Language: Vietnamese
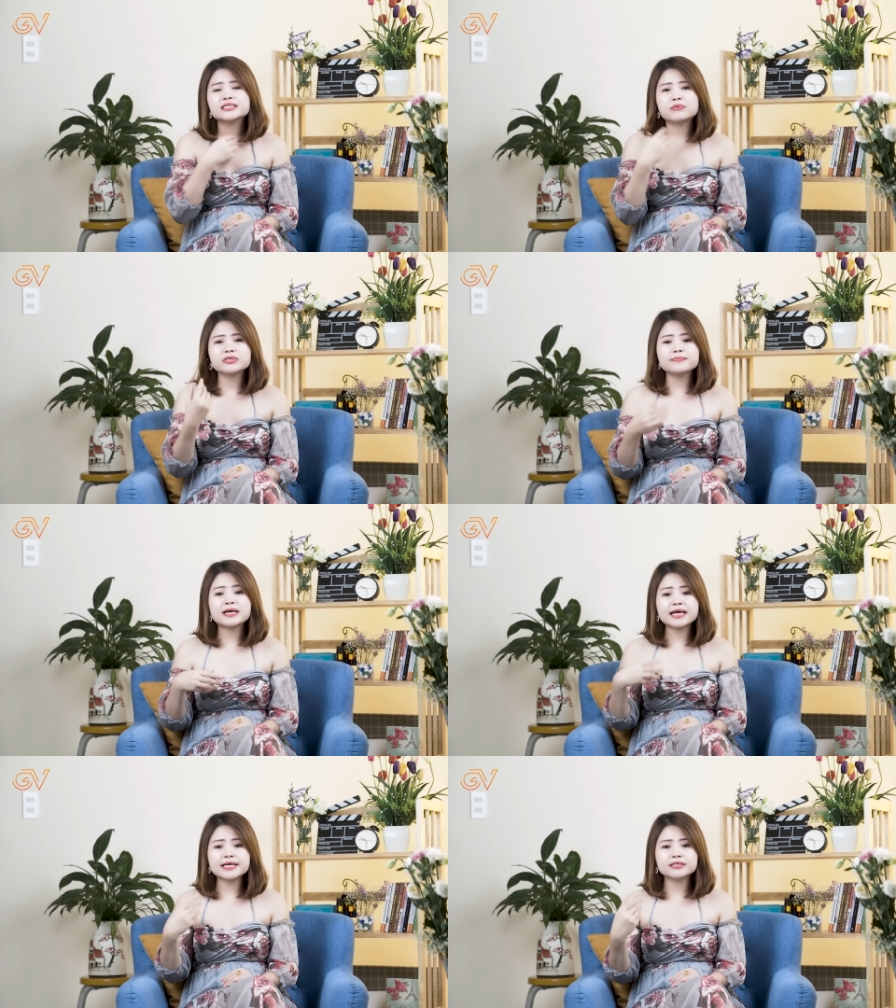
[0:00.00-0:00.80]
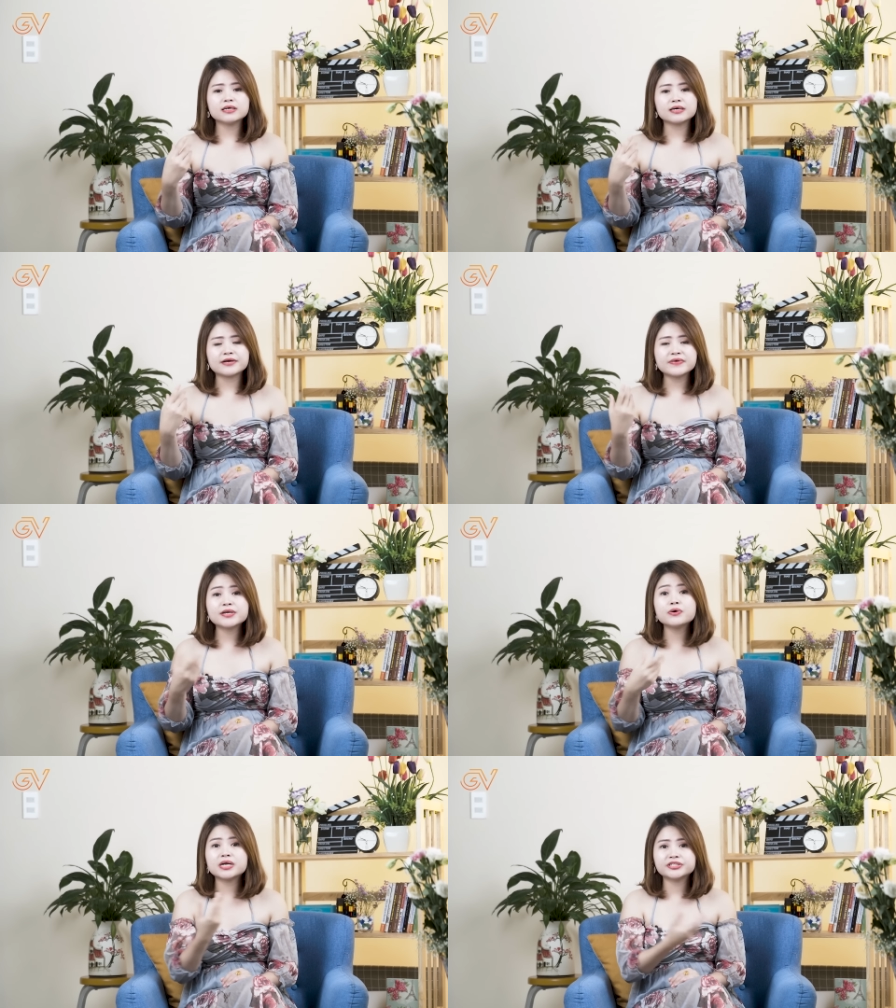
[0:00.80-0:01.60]
giống như ban nãy ở cái
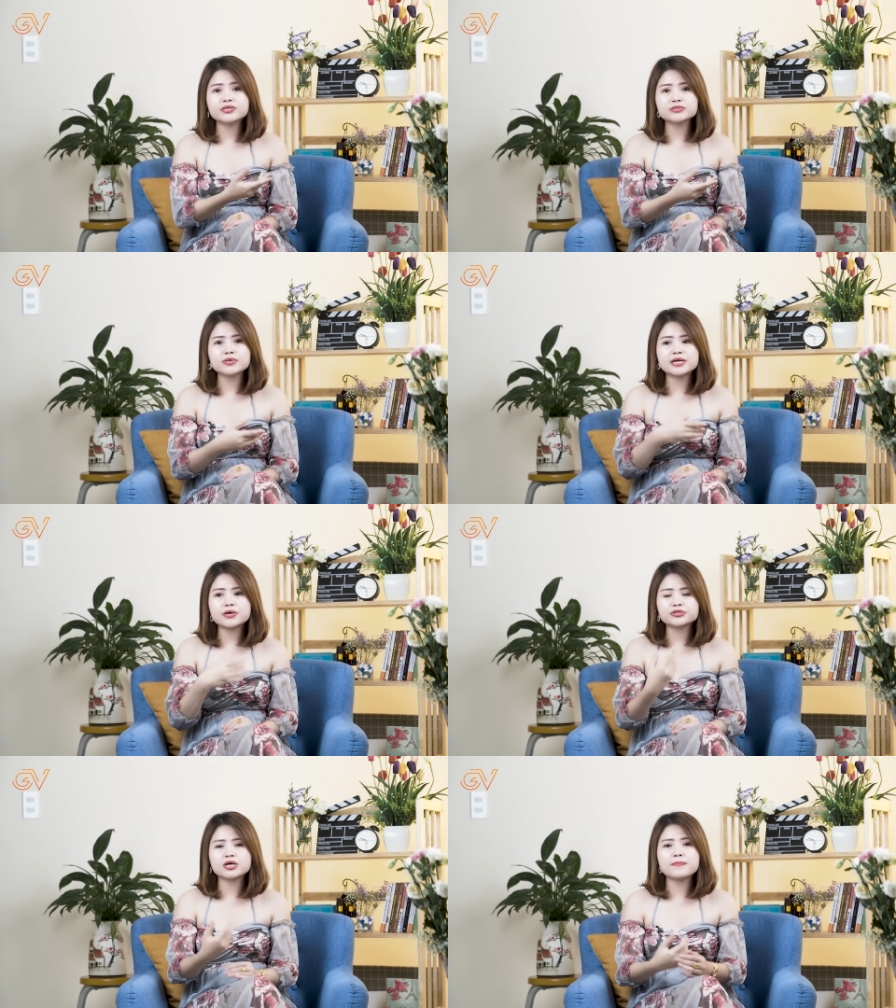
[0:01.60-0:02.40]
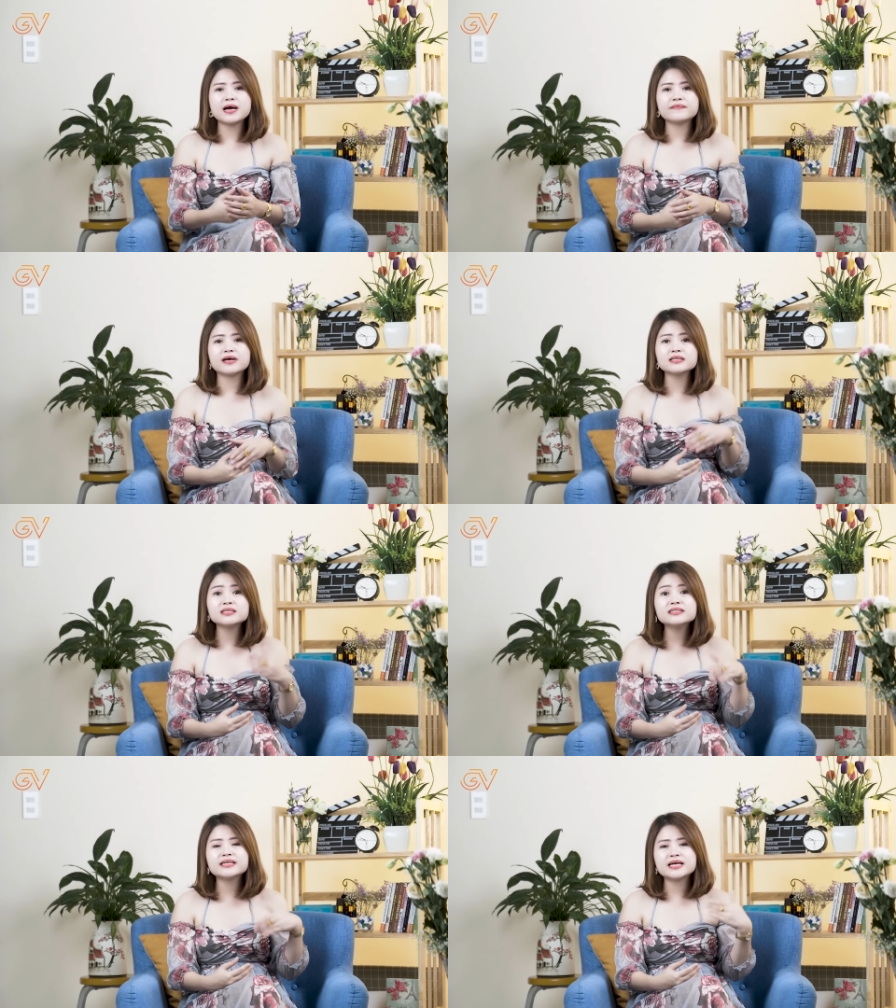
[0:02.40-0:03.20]
video lần trước tôi đã nói cho các bạn về các
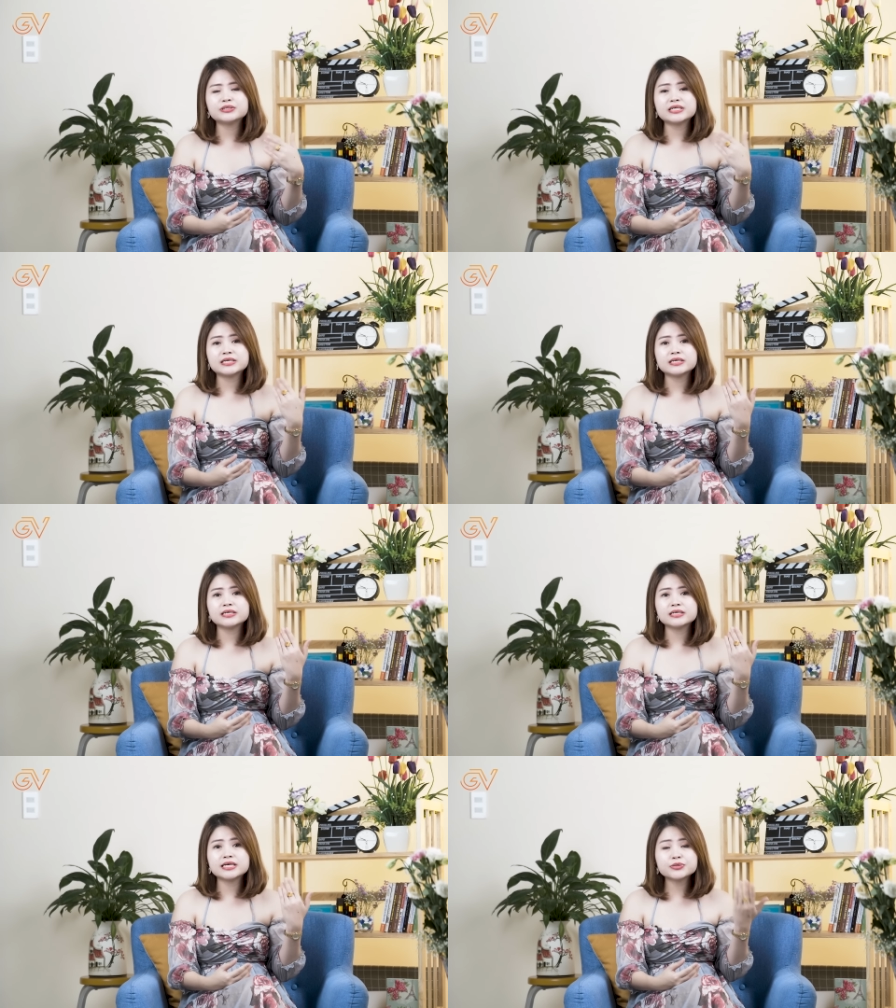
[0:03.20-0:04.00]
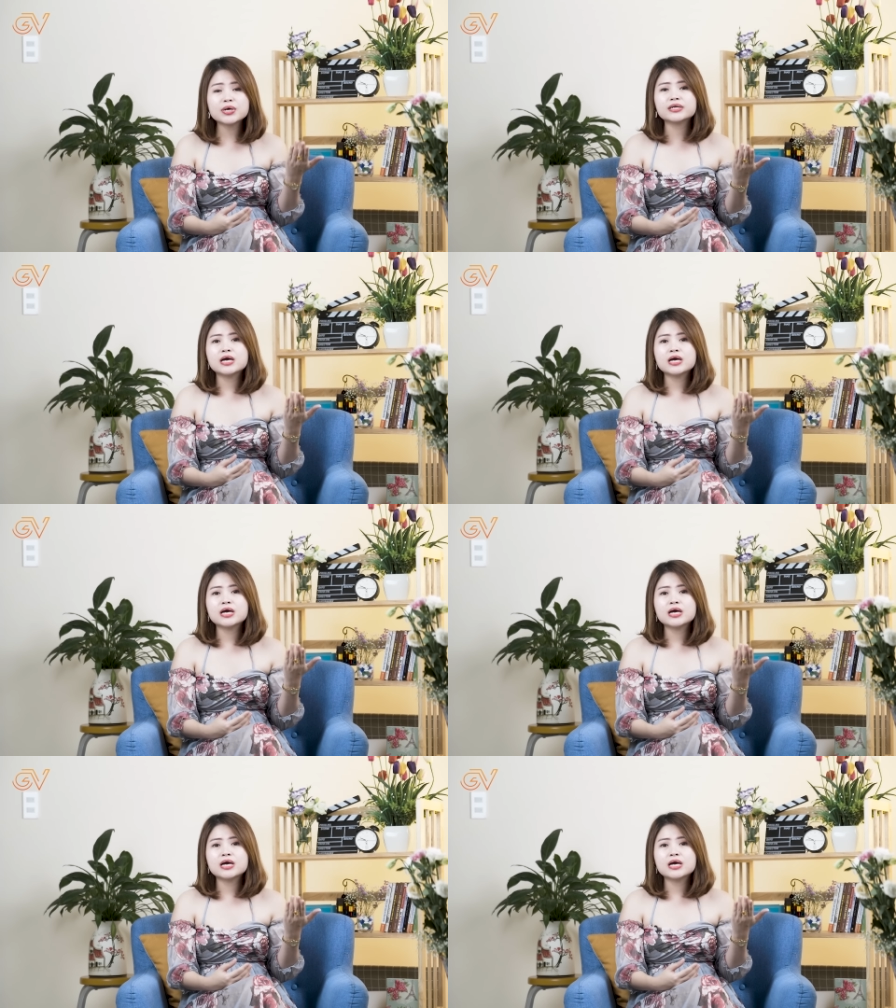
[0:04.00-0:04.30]
tư thế kỹ kỹ thuật